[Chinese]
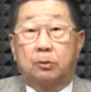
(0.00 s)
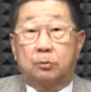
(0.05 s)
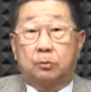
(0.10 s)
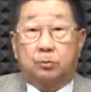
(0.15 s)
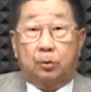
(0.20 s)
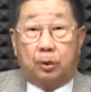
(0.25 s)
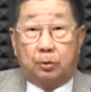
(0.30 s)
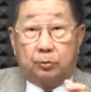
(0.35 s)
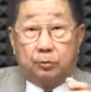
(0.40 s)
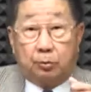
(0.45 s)

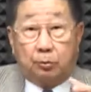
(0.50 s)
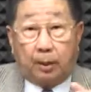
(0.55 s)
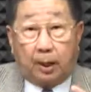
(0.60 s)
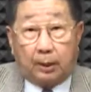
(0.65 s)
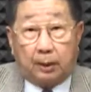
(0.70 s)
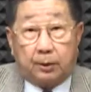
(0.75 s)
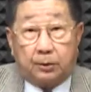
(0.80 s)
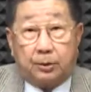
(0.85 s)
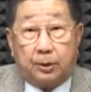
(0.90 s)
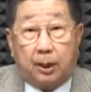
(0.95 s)
赚出
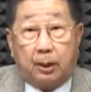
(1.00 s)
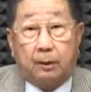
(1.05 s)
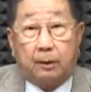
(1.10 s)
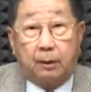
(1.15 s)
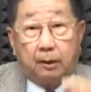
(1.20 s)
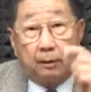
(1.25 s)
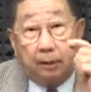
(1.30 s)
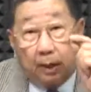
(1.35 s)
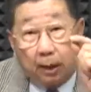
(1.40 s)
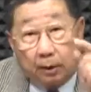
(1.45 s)
来的钱
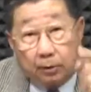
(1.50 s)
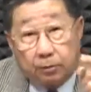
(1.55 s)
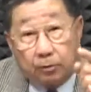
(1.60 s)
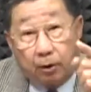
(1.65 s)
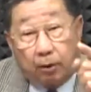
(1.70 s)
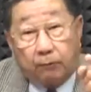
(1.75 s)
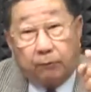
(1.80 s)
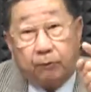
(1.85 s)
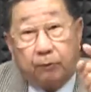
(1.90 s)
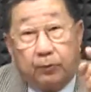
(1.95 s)
那个就
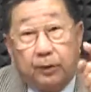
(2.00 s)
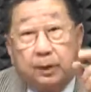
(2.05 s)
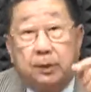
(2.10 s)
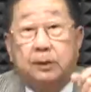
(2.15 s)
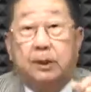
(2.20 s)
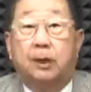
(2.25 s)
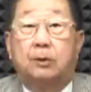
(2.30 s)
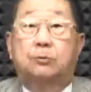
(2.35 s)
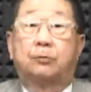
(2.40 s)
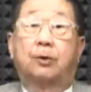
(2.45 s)
要付遗
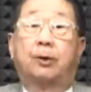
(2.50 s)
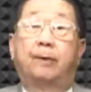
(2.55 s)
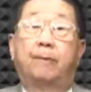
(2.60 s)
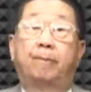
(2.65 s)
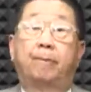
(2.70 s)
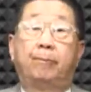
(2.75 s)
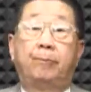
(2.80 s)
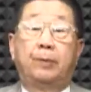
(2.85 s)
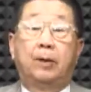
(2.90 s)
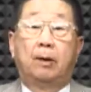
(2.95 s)
产税。
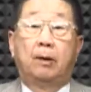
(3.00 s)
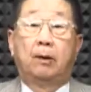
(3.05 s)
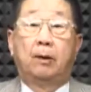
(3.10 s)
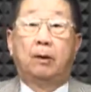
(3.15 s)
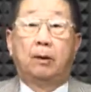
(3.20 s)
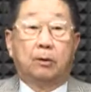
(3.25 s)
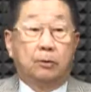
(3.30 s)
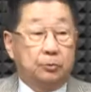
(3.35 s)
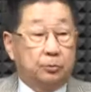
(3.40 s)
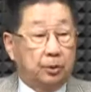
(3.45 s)

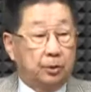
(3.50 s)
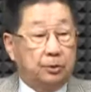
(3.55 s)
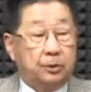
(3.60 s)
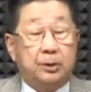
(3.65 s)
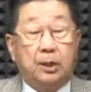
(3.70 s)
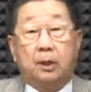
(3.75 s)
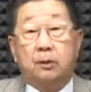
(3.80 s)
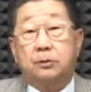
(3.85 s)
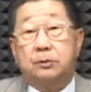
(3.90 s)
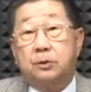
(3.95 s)
所以
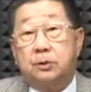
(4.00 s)
像